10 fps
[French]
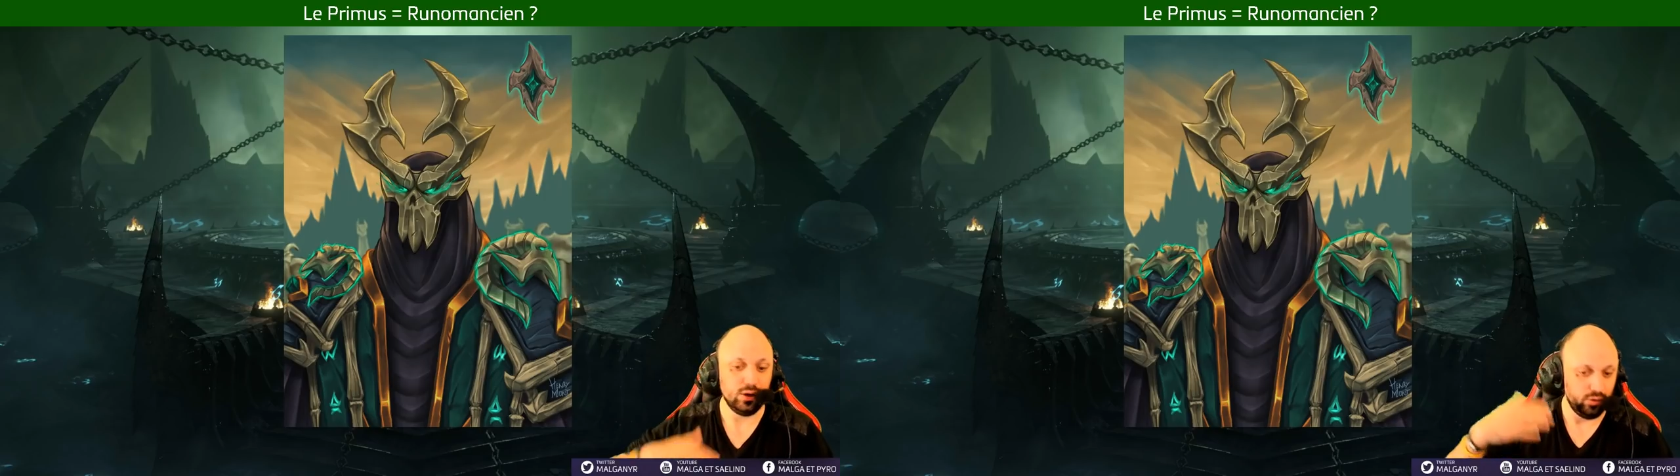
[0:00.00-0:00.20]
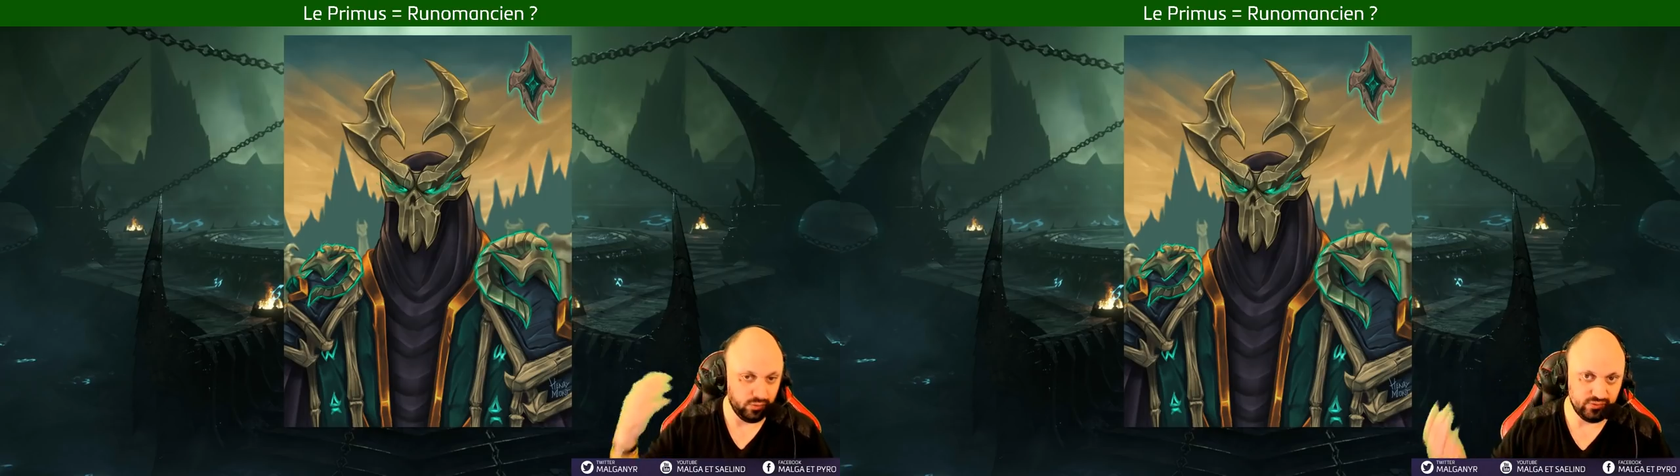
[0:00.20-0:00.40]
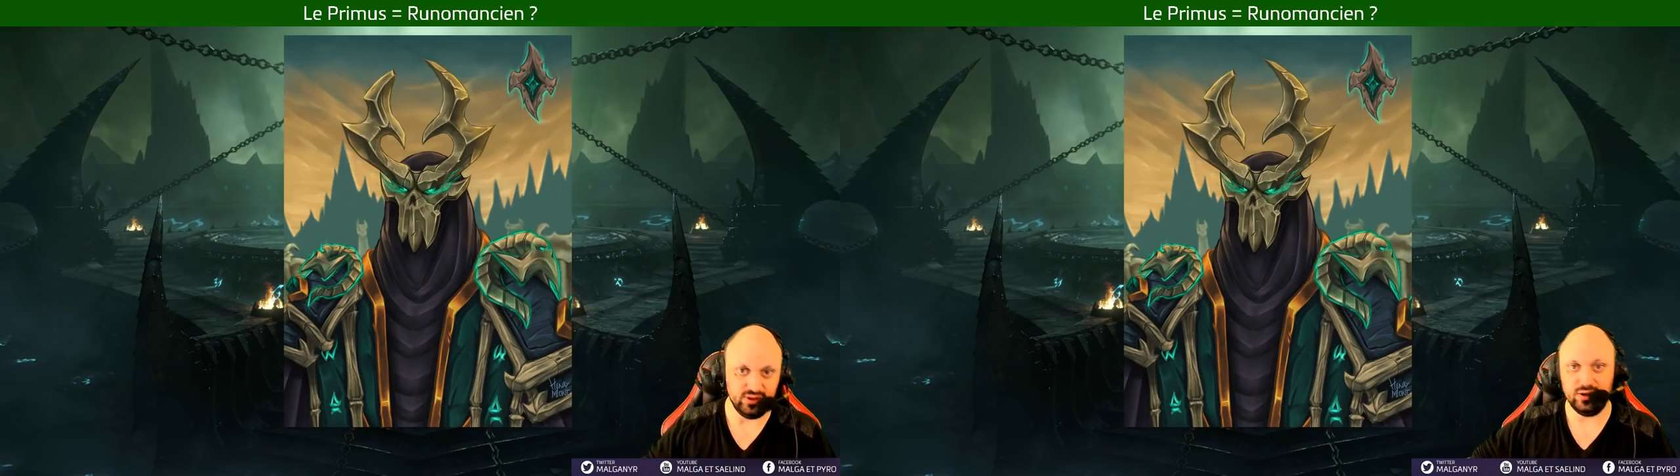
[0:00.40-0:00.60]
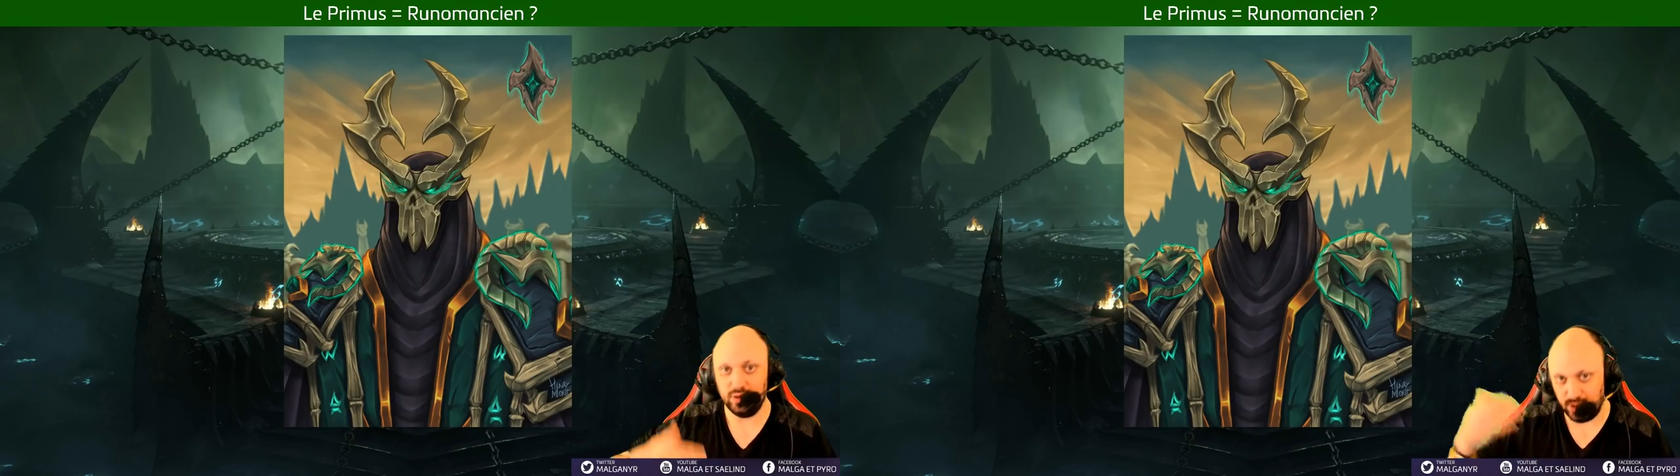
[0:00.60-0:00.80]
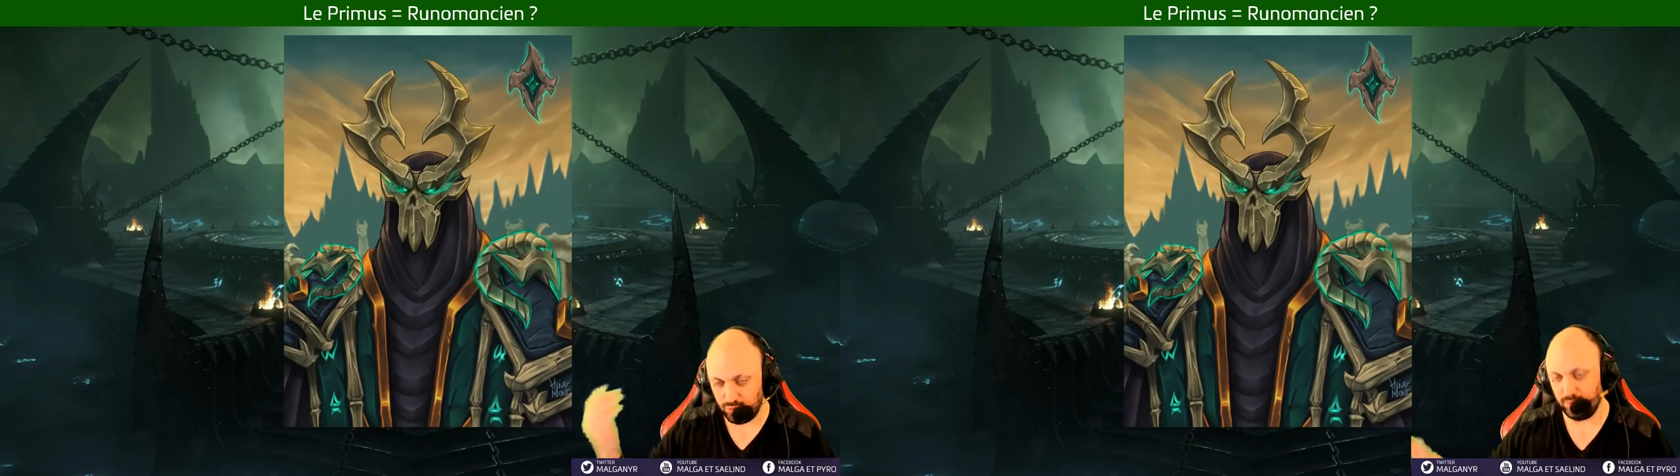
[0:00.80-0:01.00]
le vide,
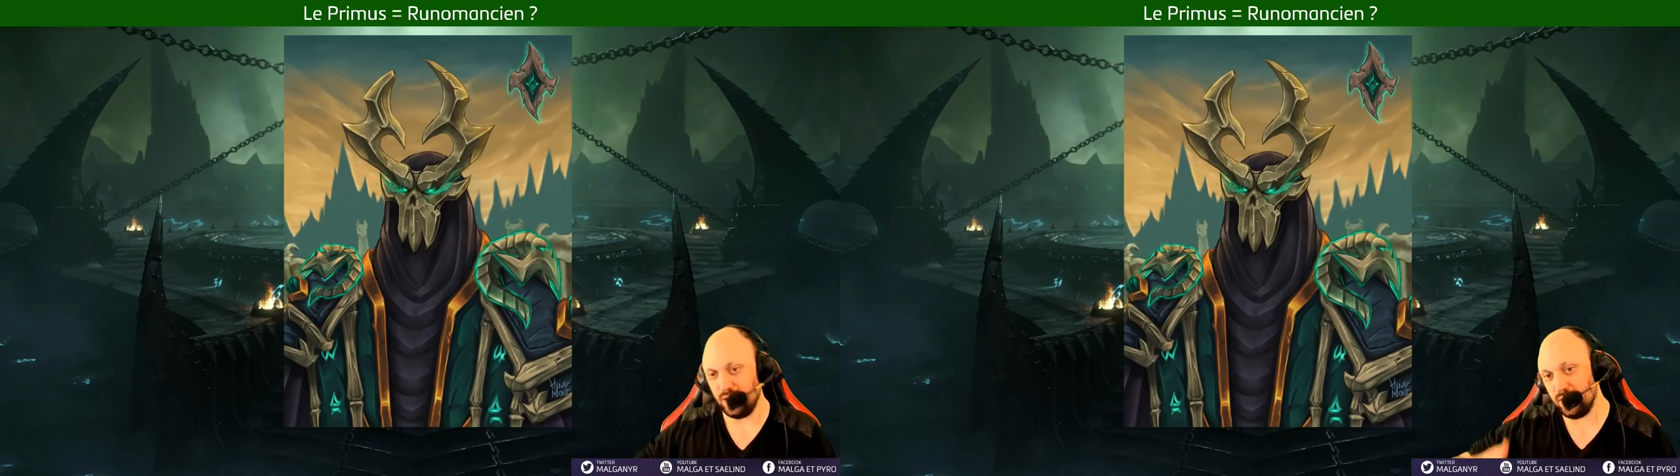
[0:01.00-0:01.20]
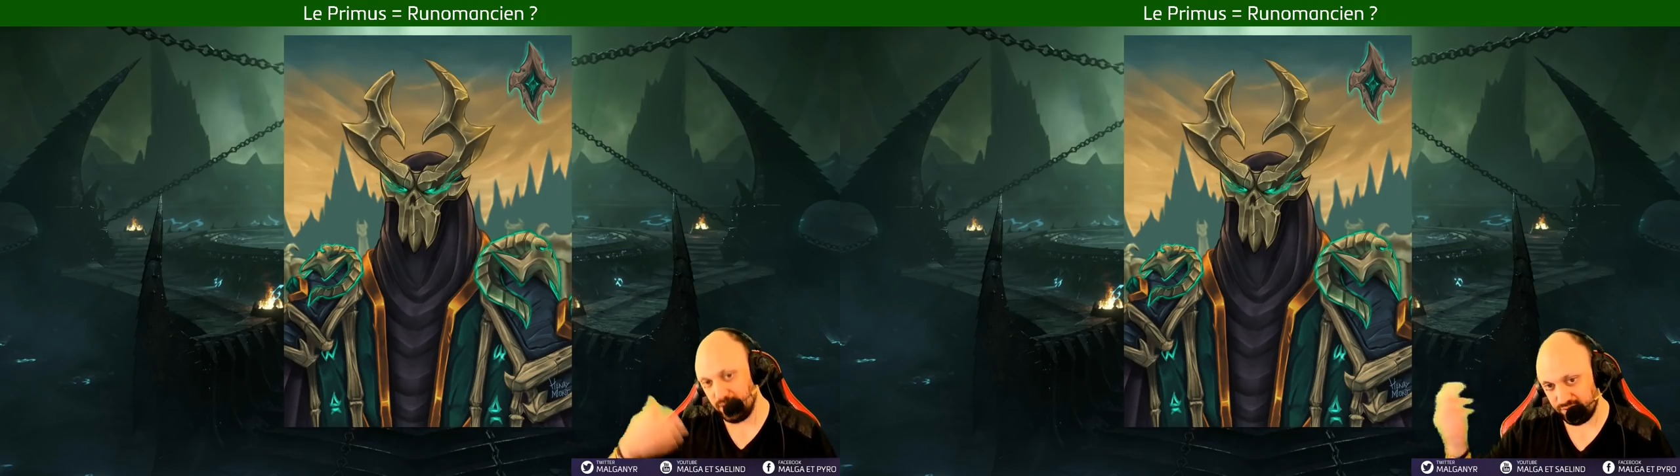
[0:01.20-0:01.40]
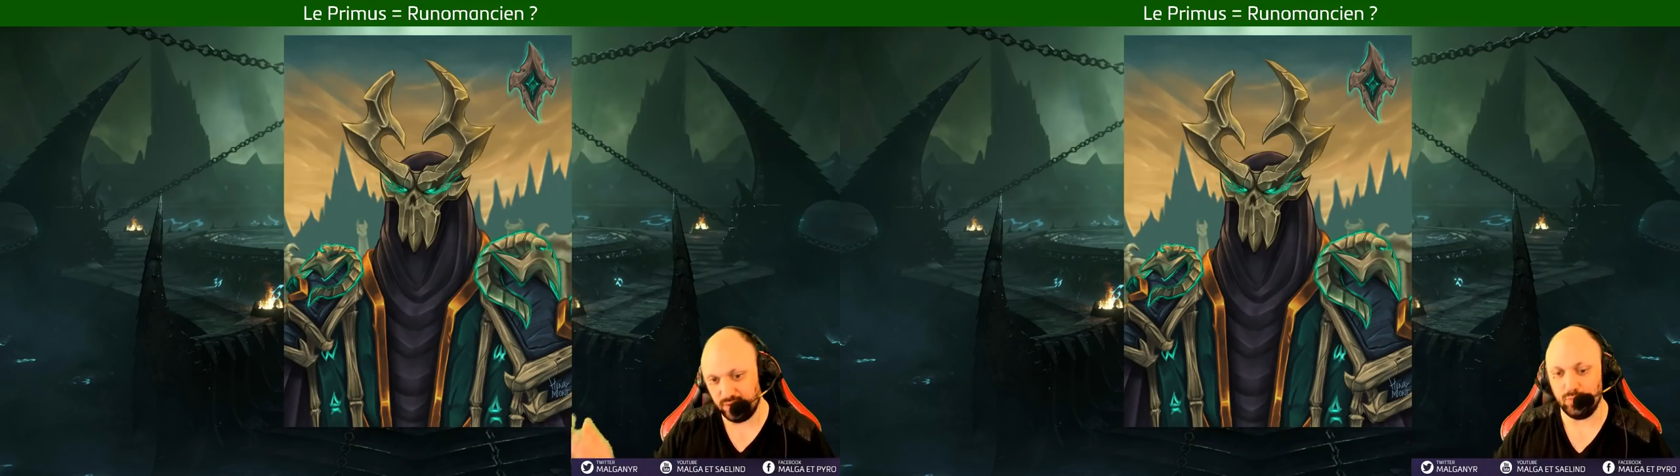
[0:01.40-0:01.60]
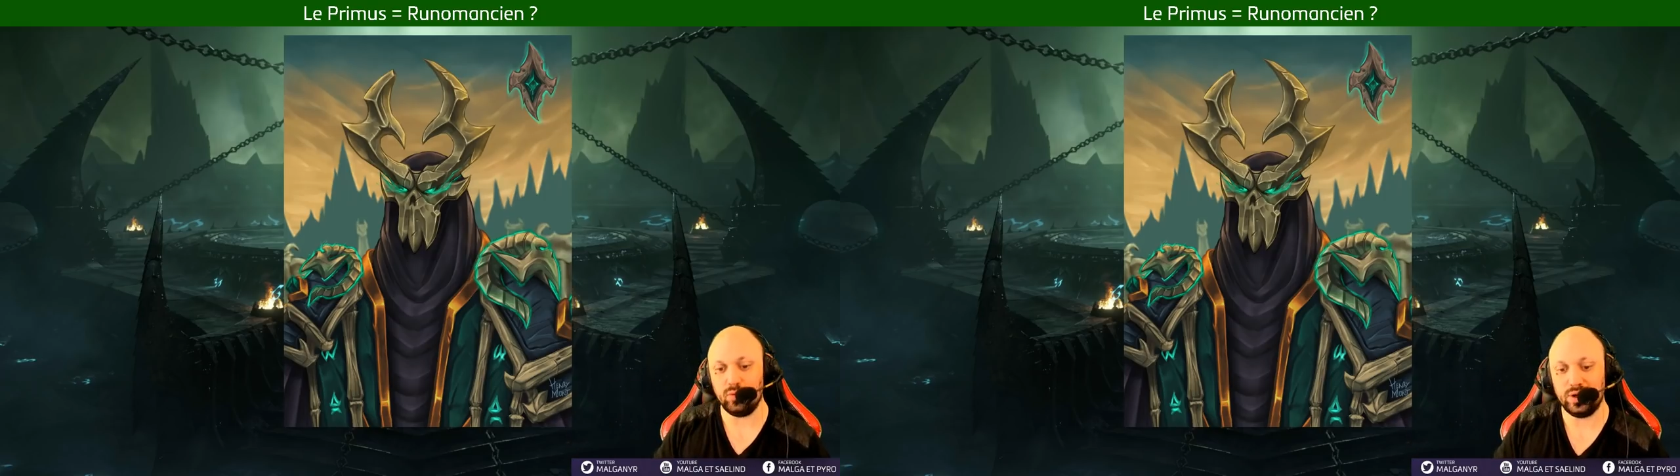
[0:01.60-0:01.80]
la lumière, les démons,